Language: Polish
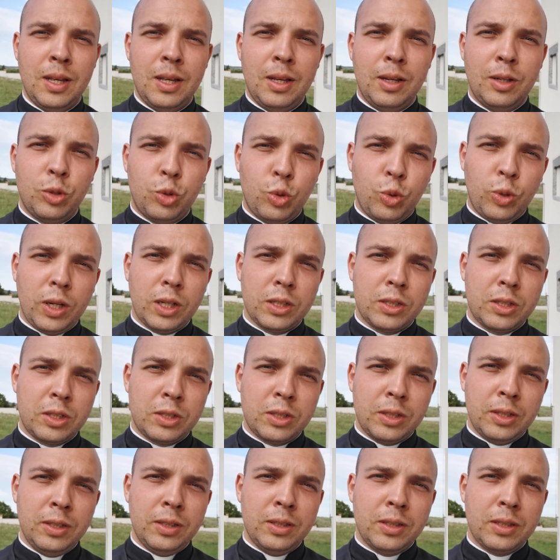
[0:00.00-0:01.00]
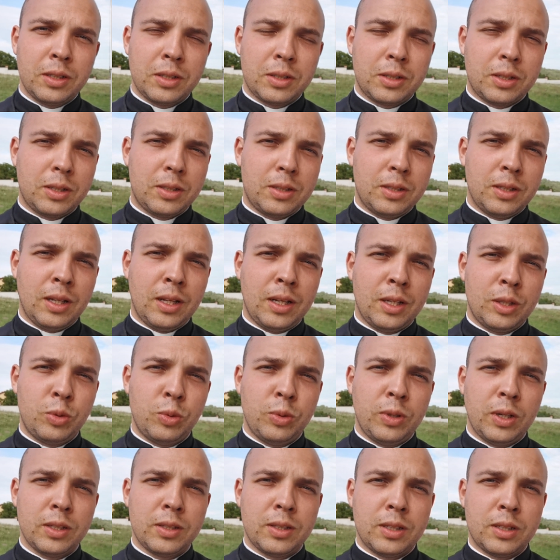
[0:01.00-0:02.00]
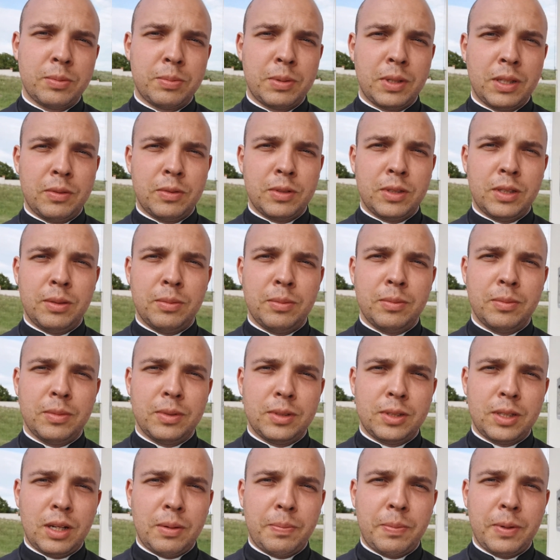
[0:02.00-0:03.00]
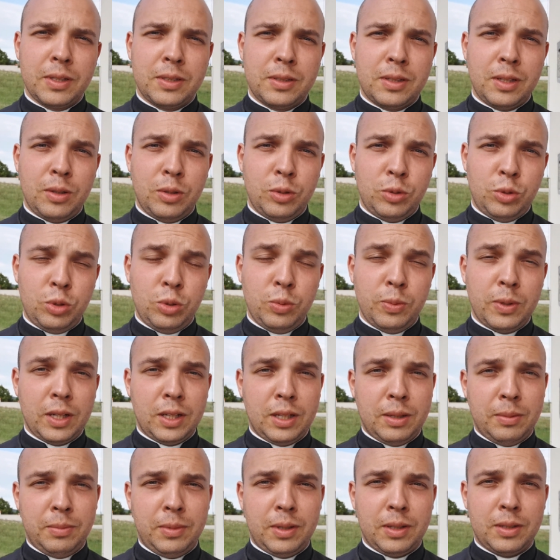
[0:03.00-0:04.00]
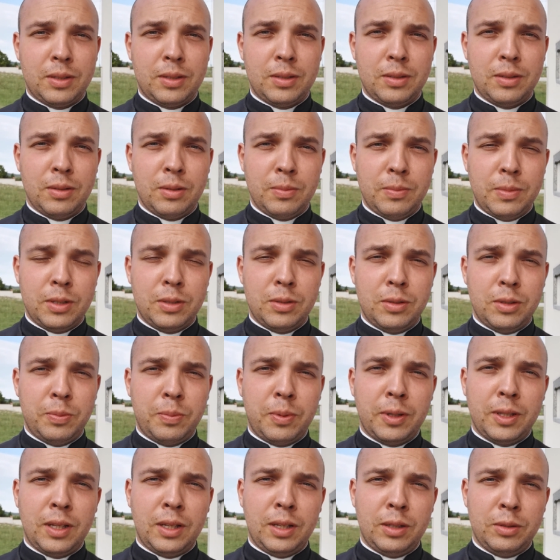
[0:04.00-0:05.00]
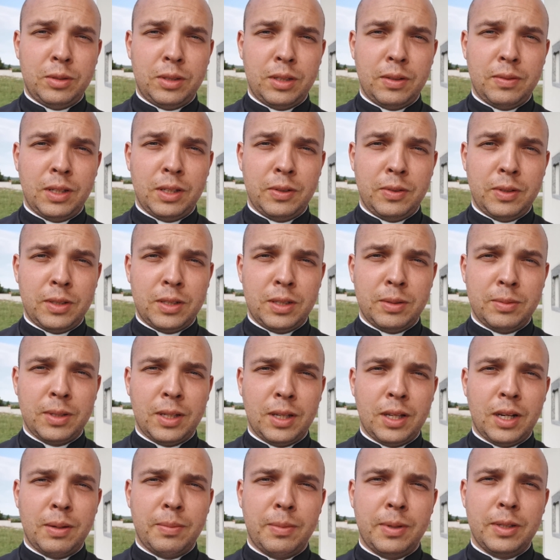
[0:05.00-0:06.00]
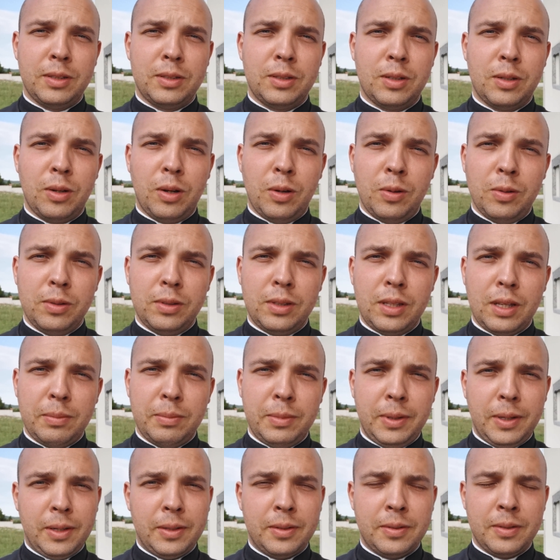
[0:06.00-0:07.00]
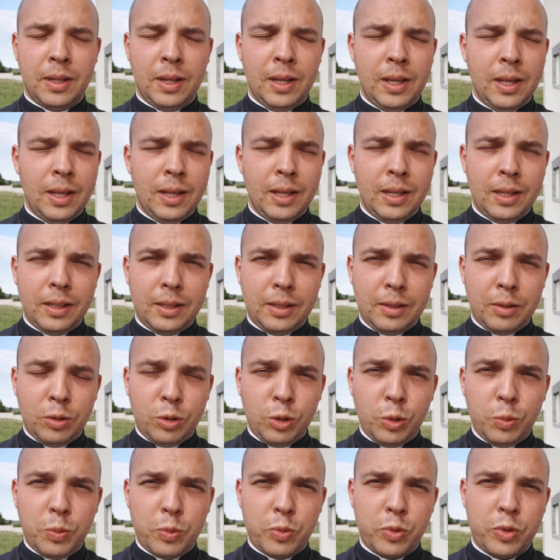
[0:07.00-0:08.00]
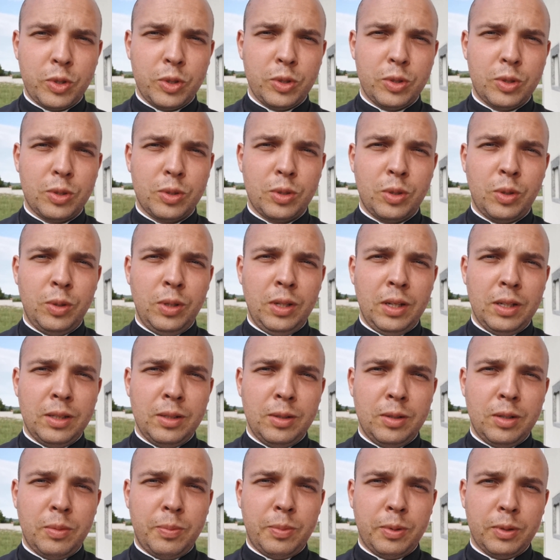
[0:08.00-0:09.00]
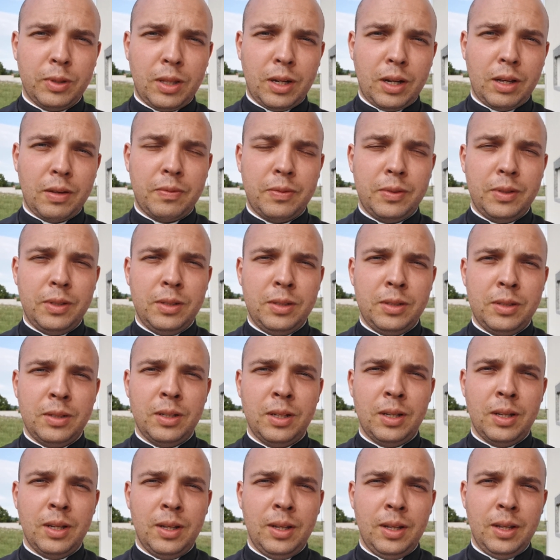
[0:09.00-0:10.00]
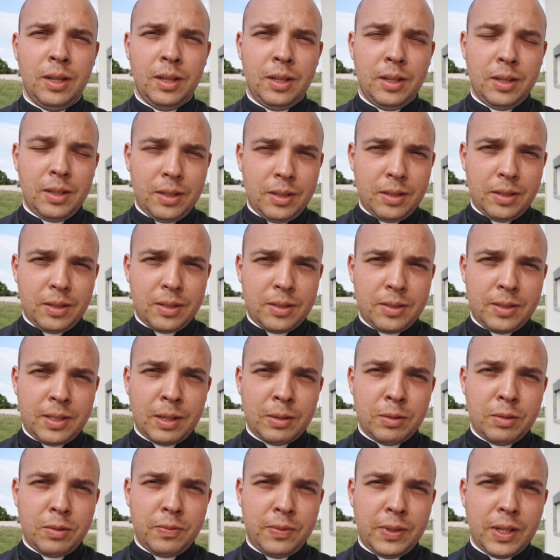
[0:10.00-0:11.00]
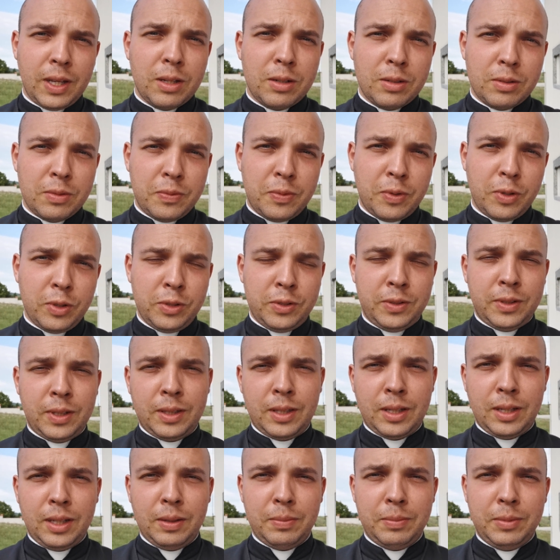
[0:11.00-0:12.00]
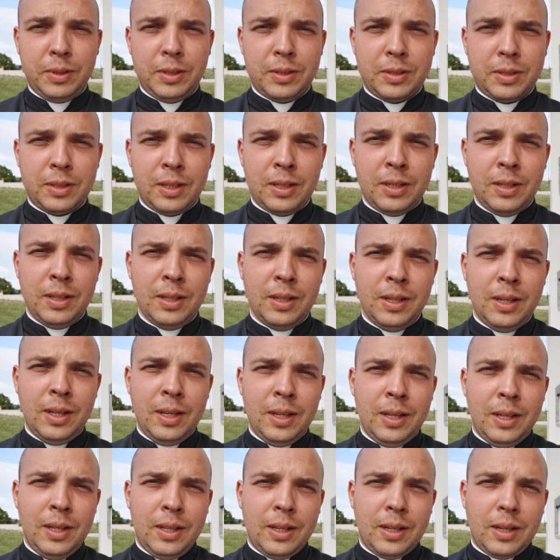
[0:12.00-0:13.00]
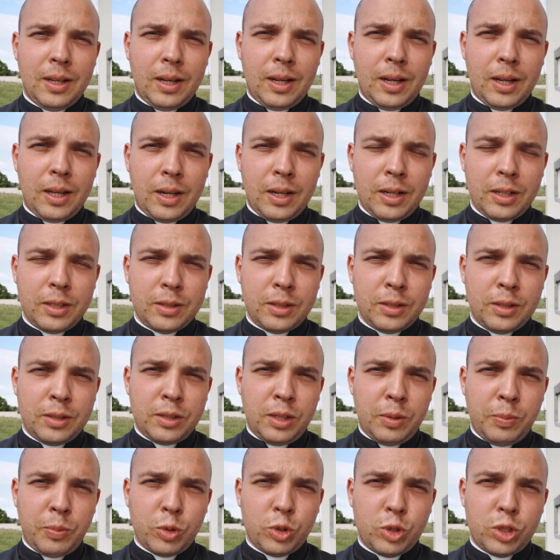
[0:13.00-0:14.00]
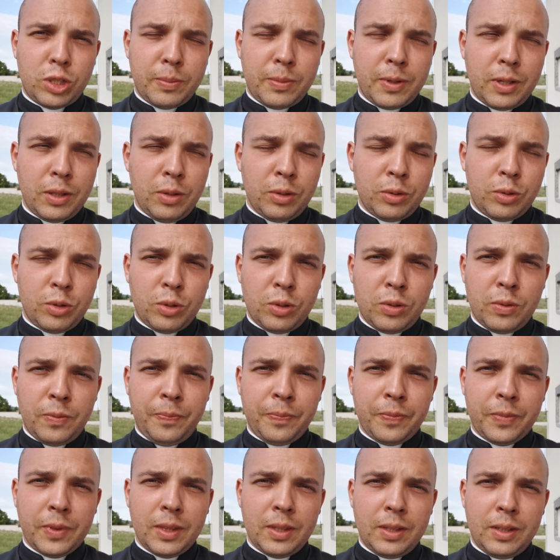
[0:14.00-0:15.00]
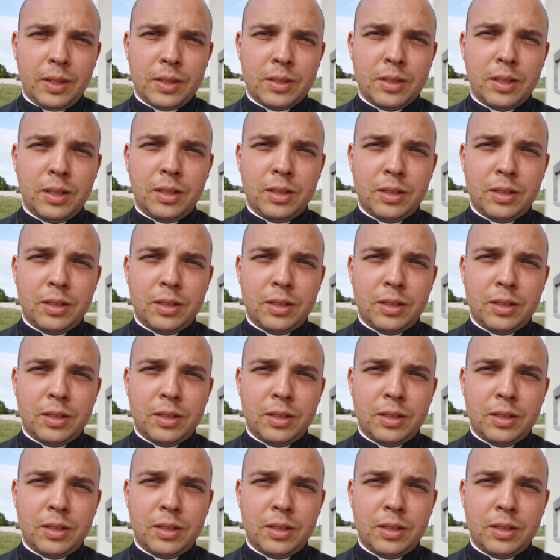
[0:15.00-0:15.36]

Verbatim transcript: szukać też innych rzeczy, ale szukać też przede wszystkim, czerpać z tego źródła, jakim jest obecność Pana Jezusa w Najświętszym Sakramencie. On tam jest. Rób wszystko, ile tylko potrafisz, Y, z całą wiarą wchodź w te tajemnice, a resztę, jeżeli potrzeba, no to jeżeli